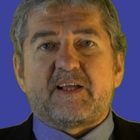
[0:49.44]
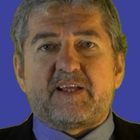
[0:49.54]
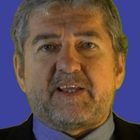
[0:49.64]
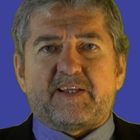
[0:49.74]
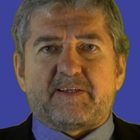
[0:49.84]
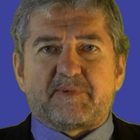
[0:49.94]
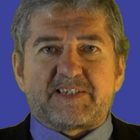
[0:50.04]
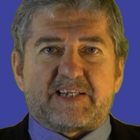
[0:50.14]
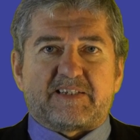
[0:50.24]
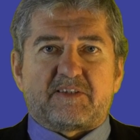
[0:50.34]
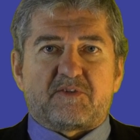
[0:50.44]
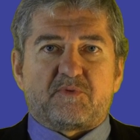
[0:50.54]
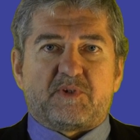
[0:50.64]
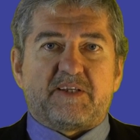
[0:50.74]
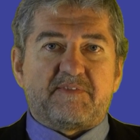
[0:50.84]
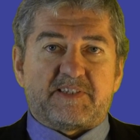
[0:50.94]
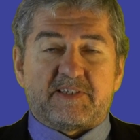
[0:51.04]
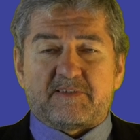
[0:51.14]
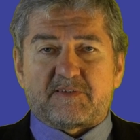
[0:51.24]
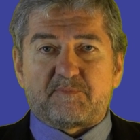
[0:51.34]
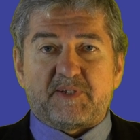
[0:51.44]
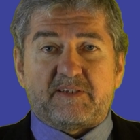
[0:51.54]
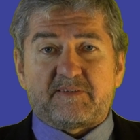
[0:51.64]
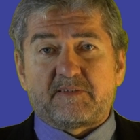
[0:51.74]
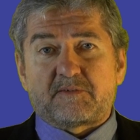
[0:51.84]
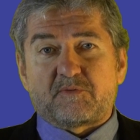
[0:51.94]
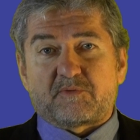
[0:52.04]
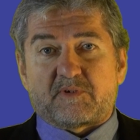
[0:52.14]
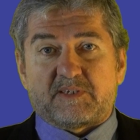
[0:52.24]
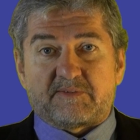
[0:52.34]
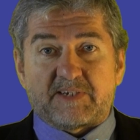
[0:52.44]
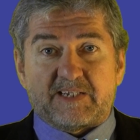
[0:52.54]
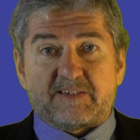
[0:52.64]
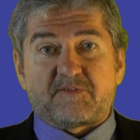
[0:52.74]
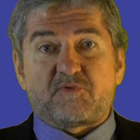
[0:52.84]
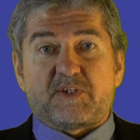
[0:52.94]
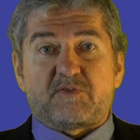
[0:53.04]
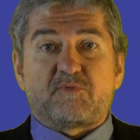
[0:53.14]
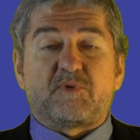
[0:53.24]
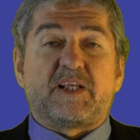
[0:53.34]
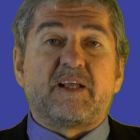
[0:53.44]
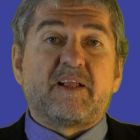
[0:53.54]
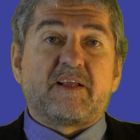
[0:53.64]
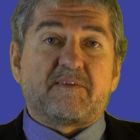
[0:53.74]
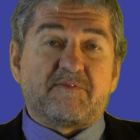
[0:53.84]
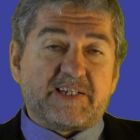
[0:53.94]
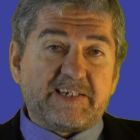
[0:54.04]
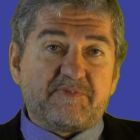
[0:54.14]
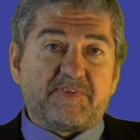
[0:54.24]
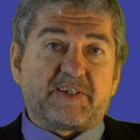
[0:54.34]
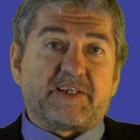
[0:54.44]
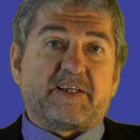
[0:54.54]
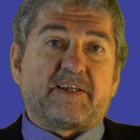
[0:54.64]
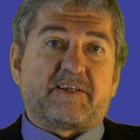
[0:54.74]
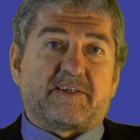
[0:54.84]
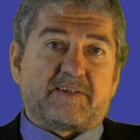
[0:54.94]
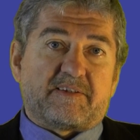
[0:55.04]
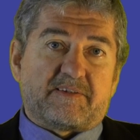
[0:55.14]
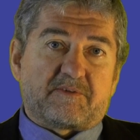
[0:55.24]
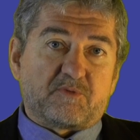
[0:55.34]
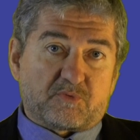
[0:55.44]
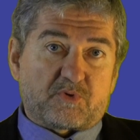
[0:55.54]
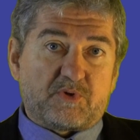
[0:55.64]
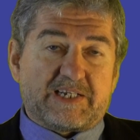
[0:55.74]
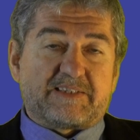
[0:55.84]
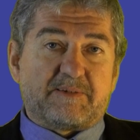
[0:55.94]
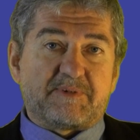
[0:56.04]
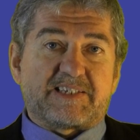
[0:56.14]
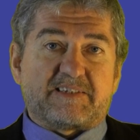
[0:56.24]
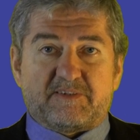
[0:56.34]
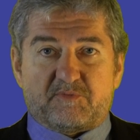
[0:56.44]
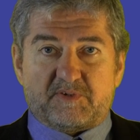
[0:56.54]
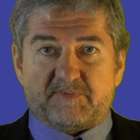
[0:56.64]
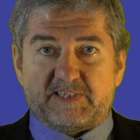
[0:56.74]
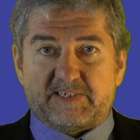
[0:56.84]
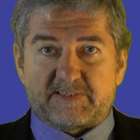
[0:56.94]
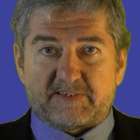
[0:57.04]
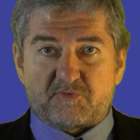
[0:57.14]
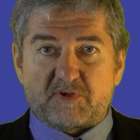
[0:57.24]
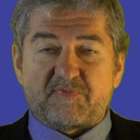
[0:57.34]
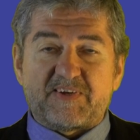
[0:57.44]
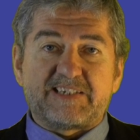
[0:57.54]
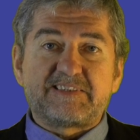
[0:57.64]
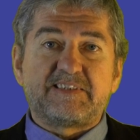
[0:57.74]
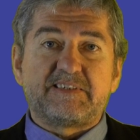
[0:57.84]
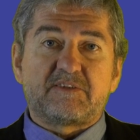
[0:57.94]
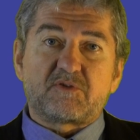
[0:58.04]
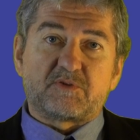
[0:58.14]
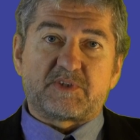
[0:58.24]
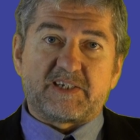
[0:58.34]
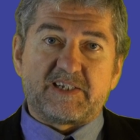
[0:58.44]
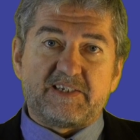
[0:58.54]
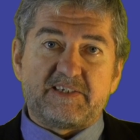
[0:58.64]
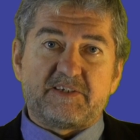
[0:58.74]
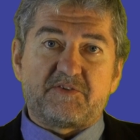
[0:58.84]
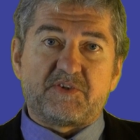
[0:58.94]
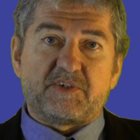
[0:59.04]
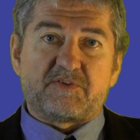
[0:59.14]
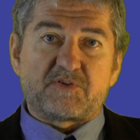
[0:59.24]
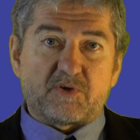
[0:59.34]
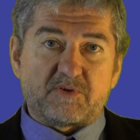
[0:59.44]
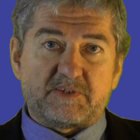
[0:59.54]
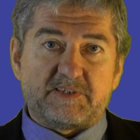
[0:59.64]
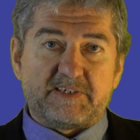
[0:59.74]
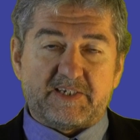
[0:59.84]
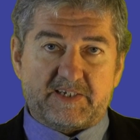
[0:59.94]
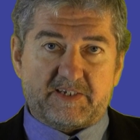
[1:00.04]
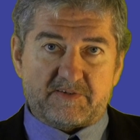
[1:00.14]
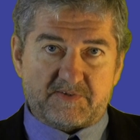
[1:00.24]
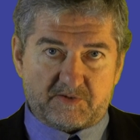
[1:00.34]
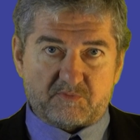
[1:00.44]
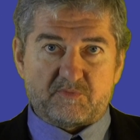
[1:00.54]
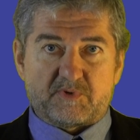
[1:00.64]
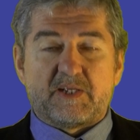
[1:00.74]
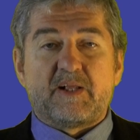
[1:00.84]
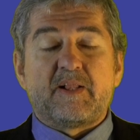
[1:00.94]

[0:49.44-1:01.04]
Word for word: è basata sugli evidence-based controlled trials, cioè sulle verifiche eh, controllate basate sull'evidenza, cioè fatti, riscontri clinici solidi e sicuri.